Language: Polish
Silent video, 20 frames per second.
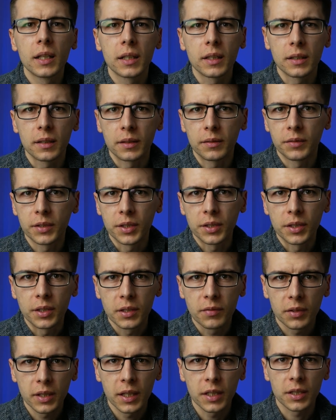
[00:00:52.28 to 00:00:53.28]
y,
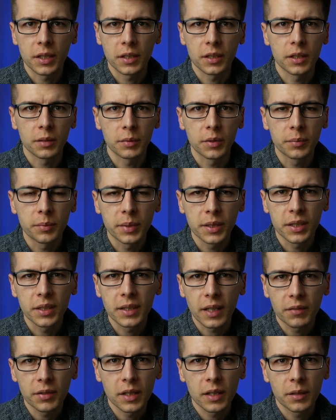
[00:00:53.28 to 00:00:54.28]
wciśnij dzwoneczek, żeby być
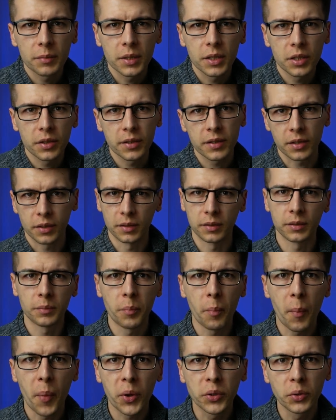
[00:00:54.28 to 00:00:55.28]
zawsze na bieżąco.
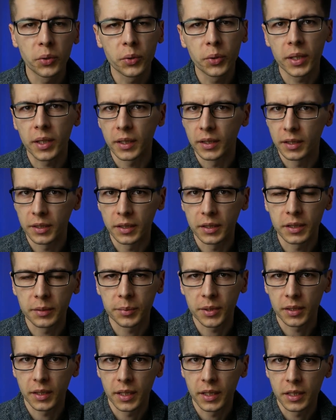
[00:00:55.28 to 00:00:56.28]
Po drugie, jeżeli
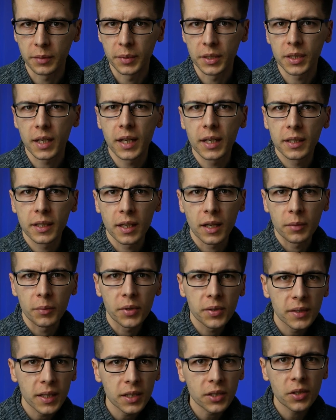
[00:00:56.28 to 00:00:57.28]
sprzedajesz mieszkanie
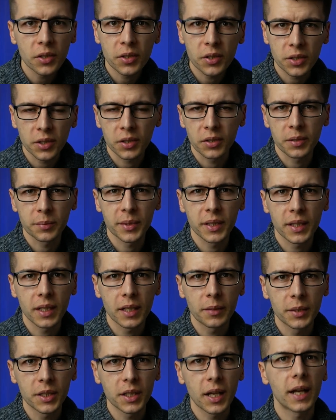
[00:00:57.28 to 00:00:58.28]
albo znasz kogoś, kto
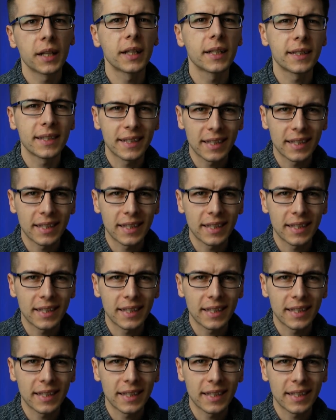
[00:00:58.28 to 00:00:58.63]
sprzedaje mieszkanie,